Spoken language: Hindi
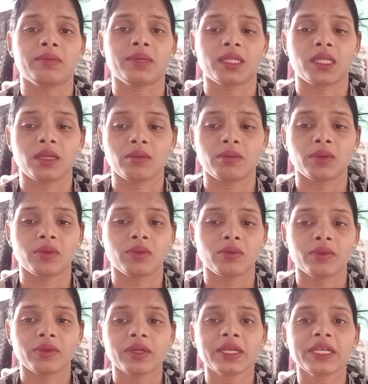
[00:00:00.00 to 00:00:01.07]
मतलब
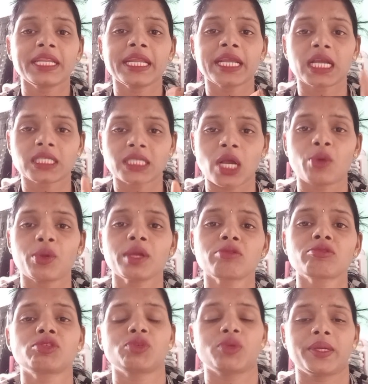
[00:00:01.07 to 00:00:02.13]
ट्री का छाव है
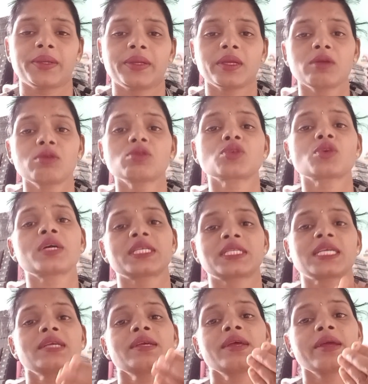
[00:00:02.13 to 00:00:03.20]
कुछ है उसको
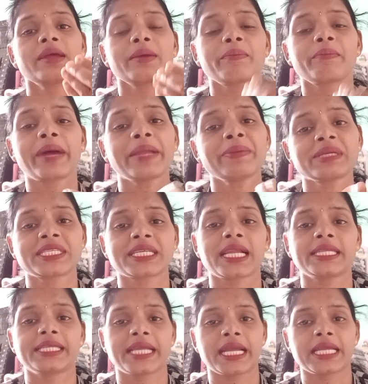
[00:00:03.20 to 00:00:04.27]
ऐसे बाई
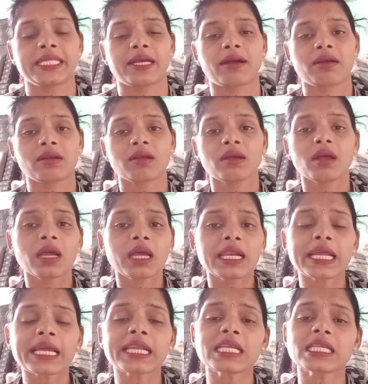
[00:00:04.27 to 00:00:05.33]
मिस्टेकल दिखाई दिया
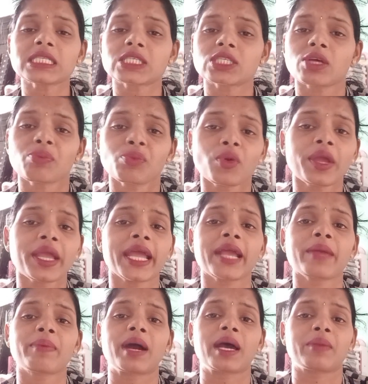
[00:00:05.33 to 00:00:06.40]
लेकिन ये सबको
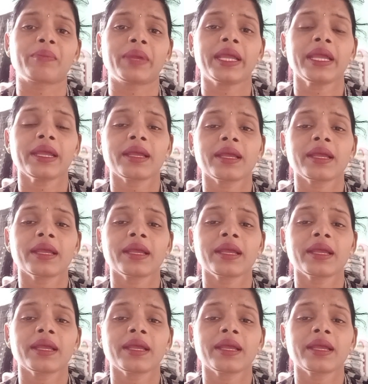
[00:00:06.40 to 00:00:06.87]
एक बार में